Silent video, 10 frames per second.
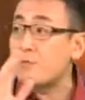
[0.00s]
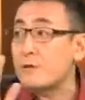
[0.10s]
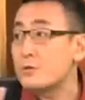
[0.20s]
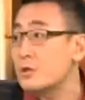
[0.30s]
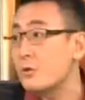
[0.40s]
么诺
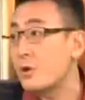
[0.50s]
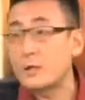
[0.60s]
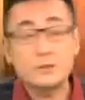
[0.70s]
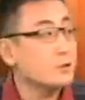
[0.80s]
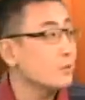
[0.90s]
亚方舟计
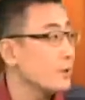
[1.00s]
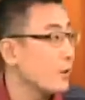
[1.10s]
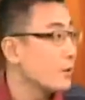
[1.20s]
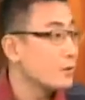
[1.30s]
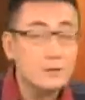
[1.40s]
划也实现
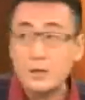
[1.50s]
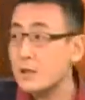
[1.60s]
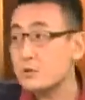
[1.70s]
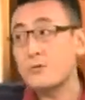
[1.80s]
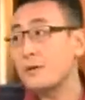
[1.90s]
不了，那
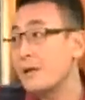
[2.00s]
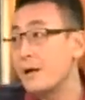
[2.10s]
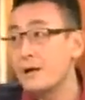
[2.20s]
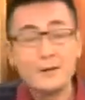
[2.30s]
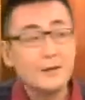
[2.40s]
大家全
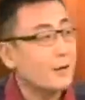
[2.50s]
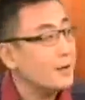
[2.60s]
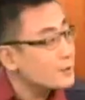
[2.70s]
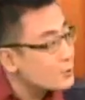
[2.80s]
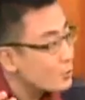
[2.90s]
完蛋。
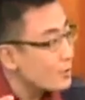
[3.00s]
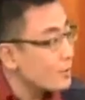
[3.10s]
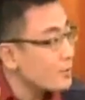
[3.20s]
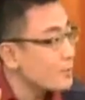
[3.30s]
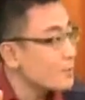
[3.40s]
还是
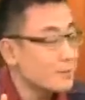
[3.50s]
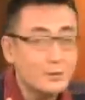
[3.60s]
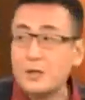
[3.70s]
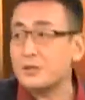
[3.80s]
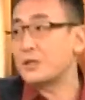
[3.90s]
说，
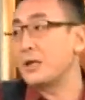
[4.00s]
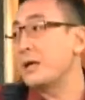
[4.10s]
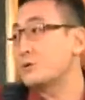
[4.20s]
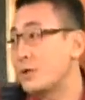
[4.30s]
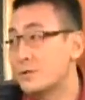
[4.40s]
但是
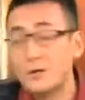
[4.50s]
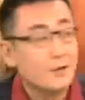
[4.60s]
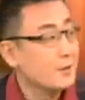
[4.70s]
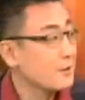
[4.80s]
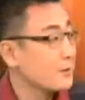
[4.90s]
谁来选
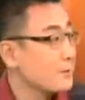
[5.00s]
择